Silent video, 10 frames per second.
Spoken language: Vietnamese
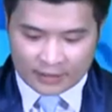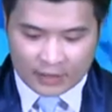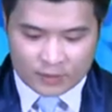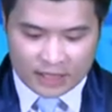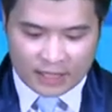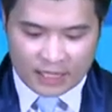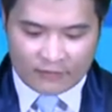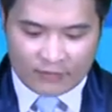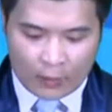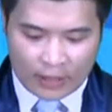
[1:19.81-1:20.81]
đồng chí
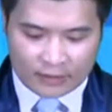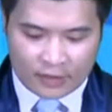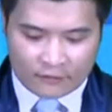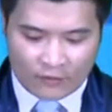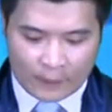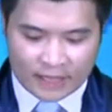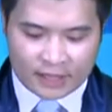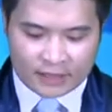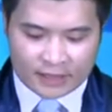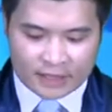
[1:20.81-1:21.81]
Lường Văn Huân, Phó Bí
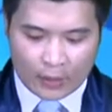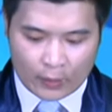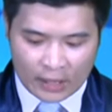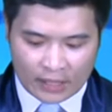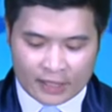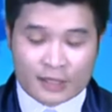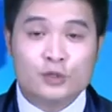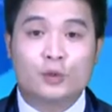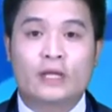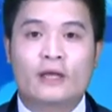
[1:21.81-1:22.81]
thư Thường trực huyện ủy,
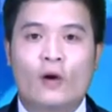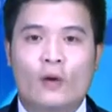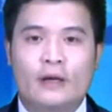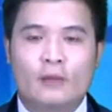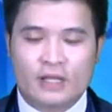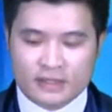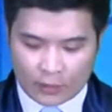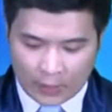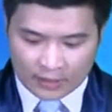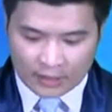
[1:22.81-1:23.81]
Chủ tịch Hội đồng nhân
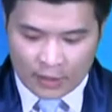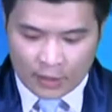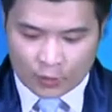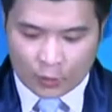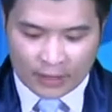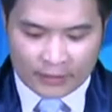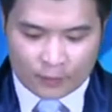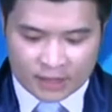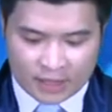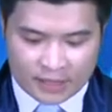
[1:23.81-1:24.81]
dân huyện cùng các
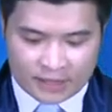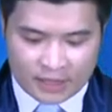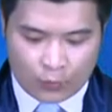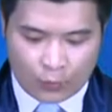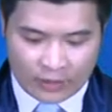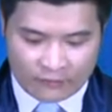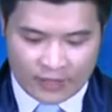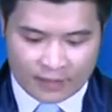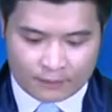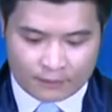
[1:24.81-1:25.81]
đồng chí trong ủy
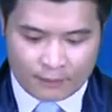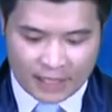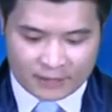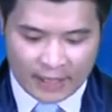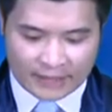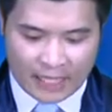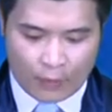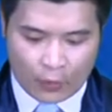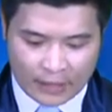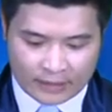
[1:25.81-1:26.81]
viên Ban chấp hành
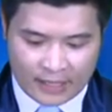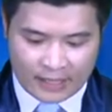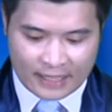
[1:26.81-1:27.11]
Đảng bộ huyện,